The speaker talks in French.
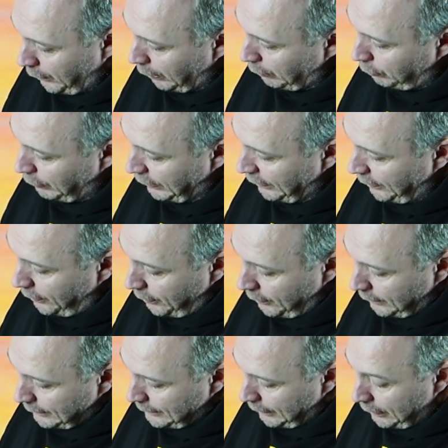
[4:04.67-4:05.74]
vous voyez,
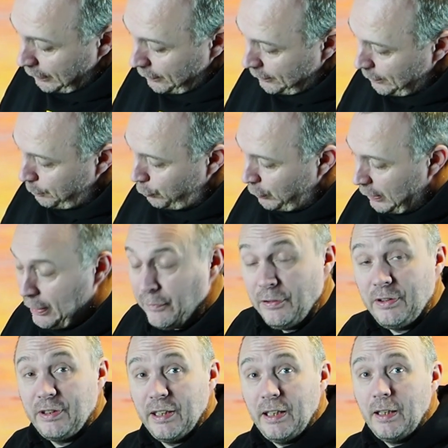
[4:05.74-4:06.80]
ça, c'est pour
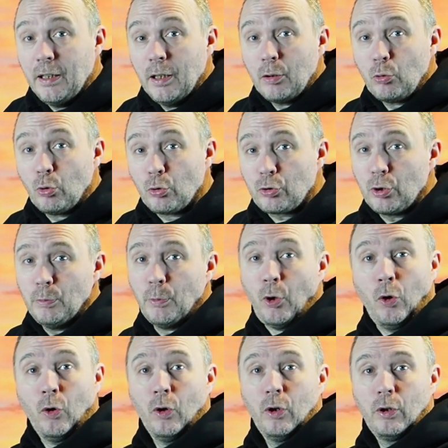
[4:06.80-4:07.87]
éviter non
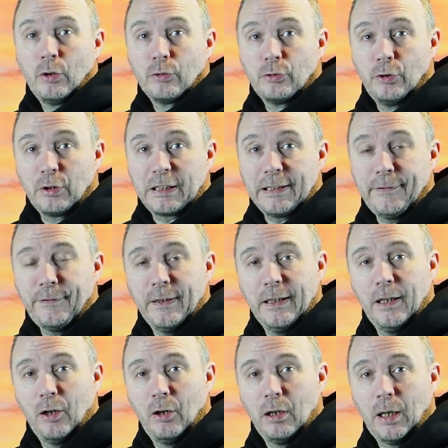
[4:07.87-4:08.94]
seulement de
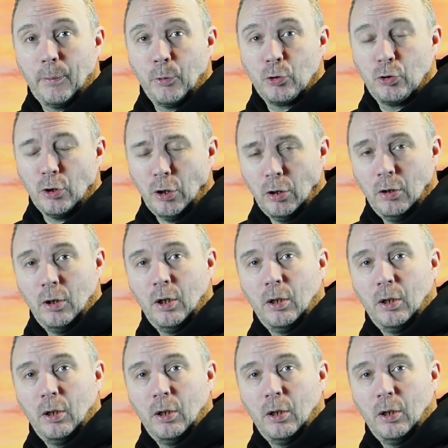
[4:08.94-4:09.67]
griffer euh, la moto,